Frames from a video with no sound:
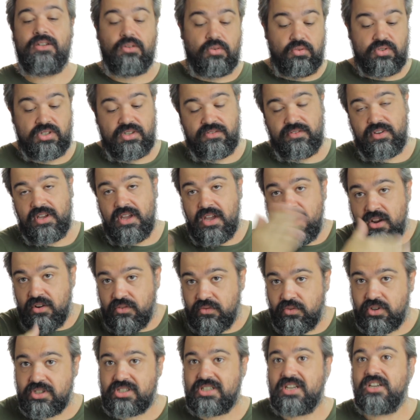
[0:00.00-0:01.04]
inclusive
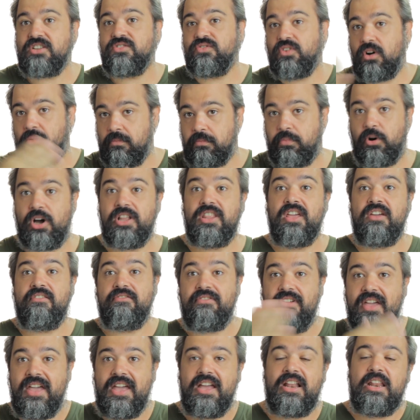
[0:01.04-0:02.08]
vocês vão podem
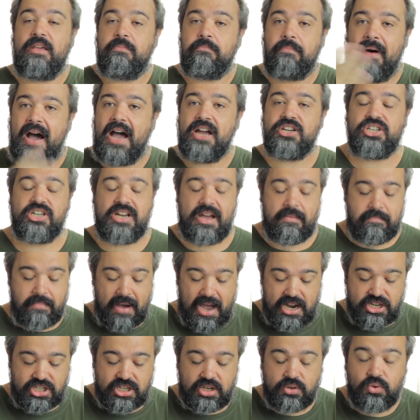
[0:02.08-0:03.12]
ver ele página a
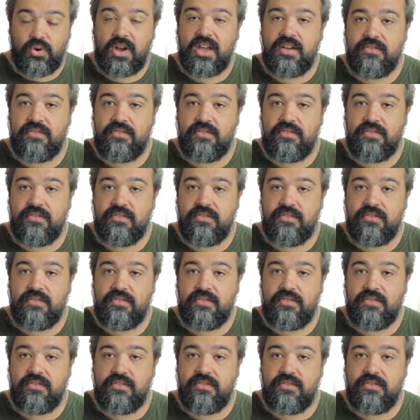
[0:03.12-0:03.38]
página no